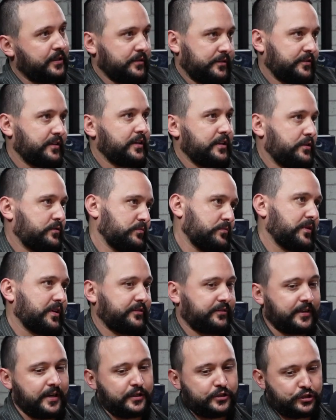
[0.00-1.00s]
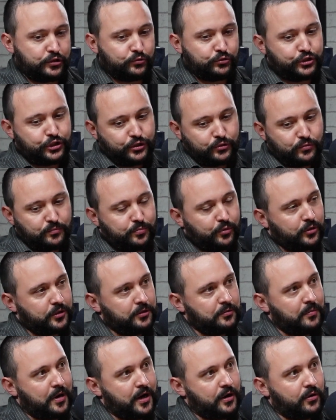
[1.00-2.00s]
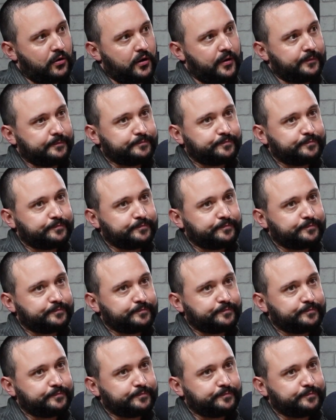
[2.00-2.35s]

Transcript: que seria uma serra tico-tico um pouquinho maior.